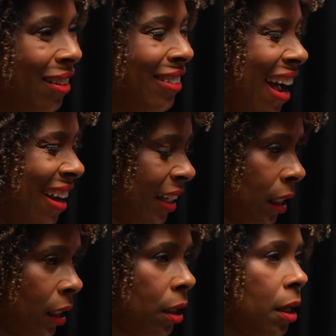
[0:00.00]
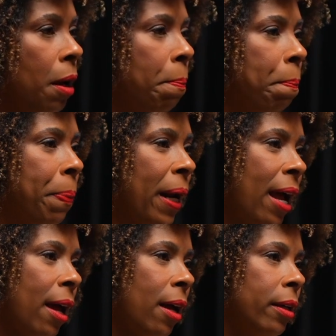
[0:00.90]
Tá ali
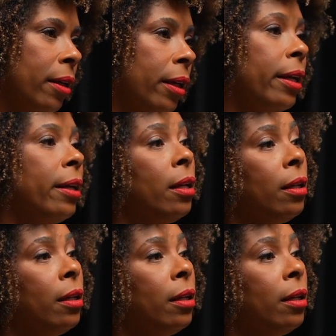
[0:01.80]
para e,